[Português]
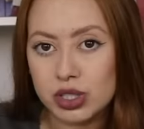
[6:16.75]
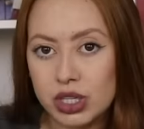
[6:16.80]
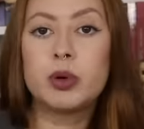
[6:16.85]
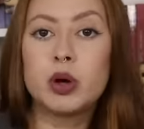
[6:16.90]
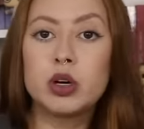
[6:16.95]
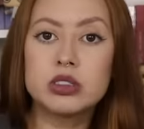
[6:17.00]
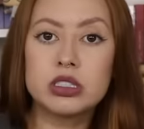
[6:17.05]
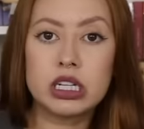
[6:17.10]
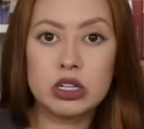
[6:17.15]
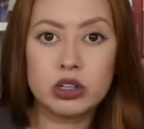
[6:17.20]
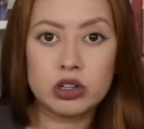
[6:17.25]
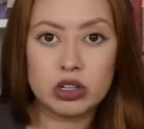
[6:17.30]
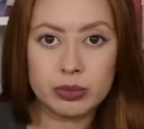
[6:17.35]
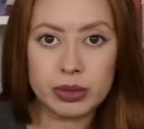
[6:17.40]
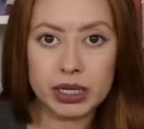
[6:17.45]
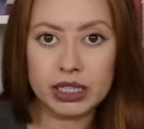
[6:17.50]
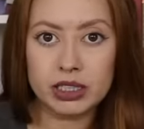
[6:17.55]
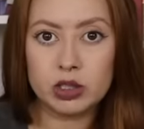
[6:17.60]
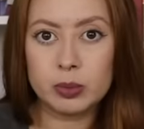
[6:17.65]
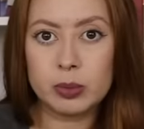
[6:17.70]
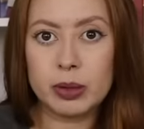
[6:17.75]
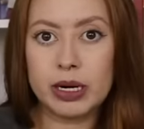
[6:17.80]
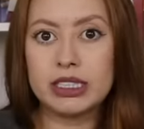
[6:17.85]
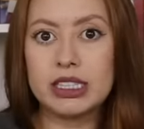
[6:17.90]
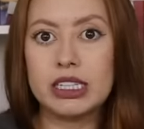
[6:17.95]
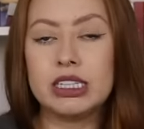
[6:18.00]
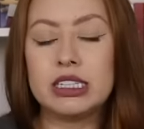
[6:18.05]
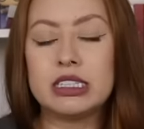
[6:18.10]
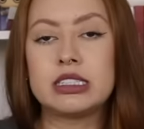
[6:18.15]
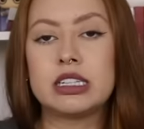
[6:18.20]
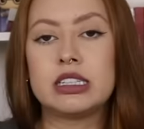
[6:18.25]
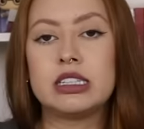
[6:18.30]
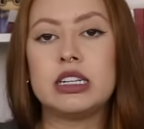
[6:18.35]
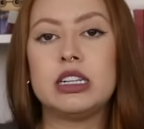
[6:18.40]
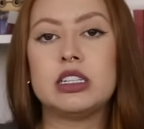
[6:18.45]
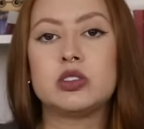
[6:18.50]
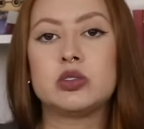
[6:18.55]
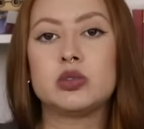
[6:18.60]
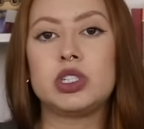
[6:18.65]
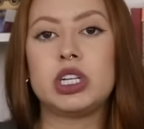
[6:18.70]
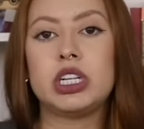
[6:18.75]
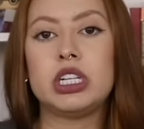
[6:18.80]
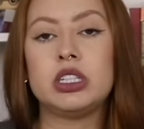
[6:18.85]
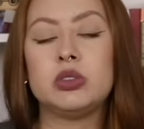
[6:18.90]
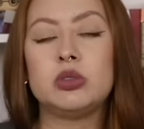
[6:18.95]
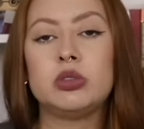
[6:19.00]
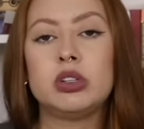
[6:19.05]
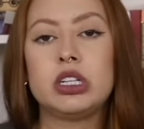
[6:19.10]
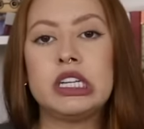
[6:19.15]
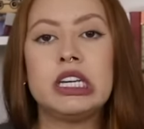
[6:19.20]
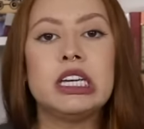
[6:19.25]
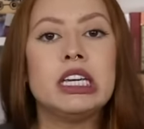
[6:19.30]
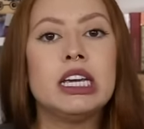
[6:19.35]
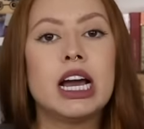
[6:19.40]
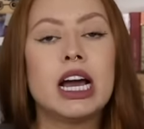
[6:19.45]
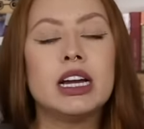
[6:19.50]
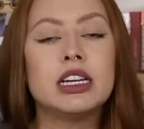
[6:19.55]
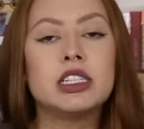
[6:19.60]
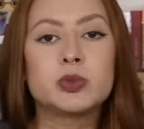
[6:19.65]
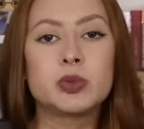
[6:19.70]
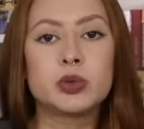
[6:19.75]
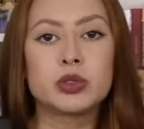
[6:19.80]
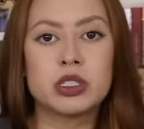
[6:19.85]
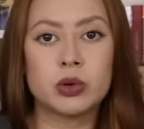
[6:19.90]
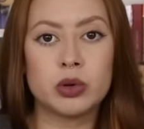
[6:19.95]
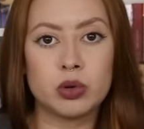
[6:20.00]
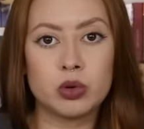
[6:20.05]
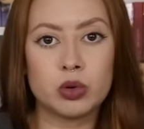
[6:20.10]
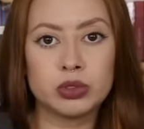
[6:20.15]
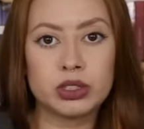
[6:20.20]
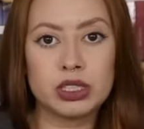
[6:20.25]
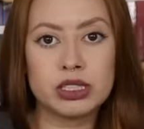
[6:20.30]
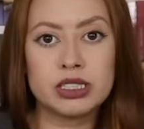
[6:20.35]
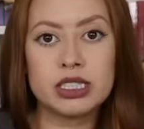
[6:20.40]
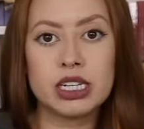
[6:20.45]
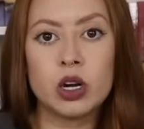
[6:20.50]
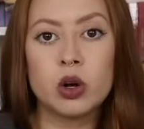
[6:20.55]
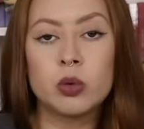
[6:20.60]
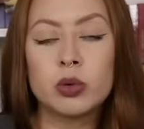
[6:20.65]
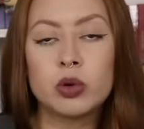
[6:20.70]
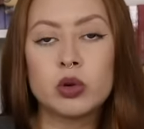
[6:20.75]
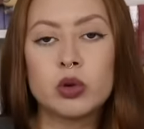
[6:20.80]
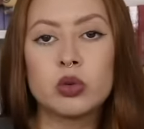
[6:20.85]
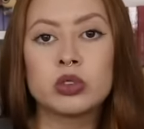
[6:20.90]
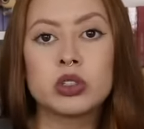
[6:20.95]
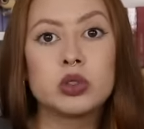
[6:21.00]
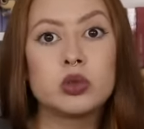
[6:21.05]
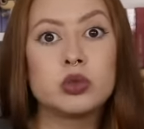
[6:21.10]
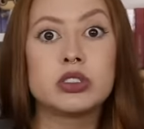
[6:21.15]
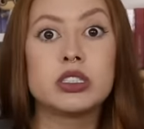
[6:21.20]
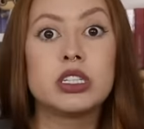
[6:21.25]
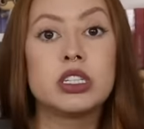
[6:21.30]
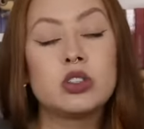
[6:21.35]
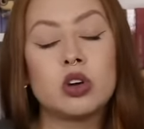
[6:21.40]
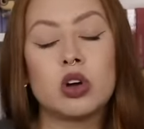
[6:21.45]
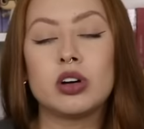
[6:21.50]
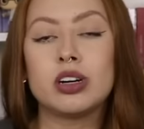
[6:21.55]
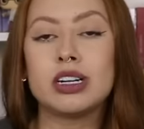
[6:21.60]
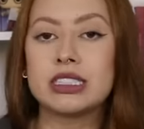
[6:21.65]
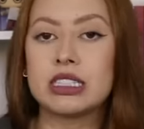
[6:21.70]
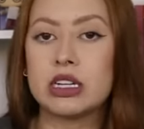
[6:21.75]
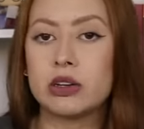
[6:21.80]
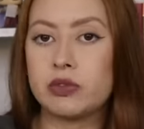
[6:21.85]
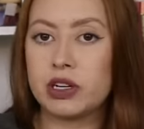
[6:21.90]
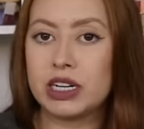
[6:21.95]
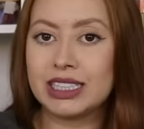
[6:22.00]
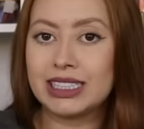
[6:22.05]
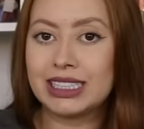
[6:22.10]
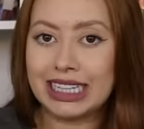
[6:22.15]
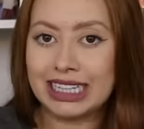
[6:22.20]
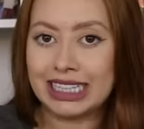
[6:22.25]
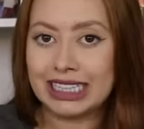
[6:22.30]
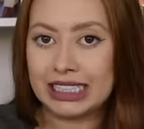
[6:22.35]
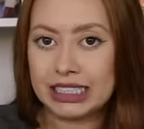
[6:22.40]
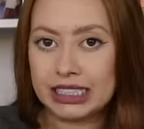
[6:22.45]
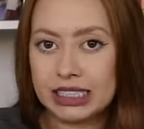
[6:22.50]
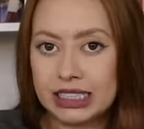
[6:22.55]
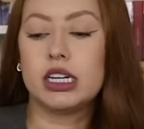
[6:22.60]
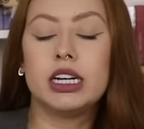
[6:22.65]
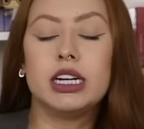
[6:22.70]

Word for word: Posteriormente, o pai da Elisa teria sugerido que a expulsão aconteceu por conta do uso de drogas da filha dele.